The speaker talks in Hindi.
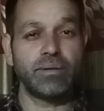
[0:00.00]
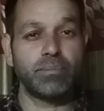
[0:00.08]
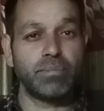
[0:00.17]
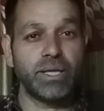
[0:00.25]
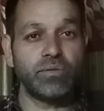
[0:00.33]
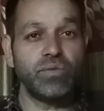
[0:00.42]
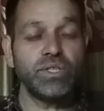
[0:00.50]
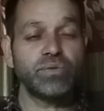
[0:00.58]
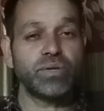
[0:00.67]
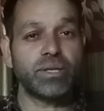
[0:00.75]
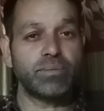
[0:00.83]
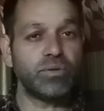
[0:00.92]
बाई विच
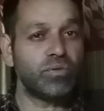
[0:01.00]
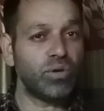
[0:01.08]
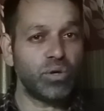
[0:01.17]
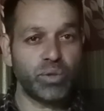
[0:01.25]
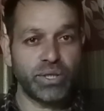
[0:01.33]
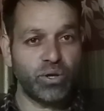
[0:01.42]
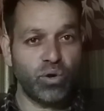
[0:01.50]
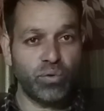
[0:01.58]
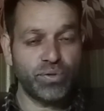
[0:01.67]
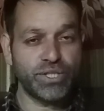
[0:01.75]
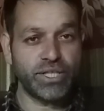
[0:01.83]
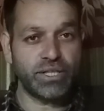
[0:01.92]
वन ऑफ द फॉलोइंग
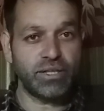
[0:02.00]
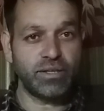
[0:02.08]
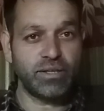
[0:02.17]
ऑप्शन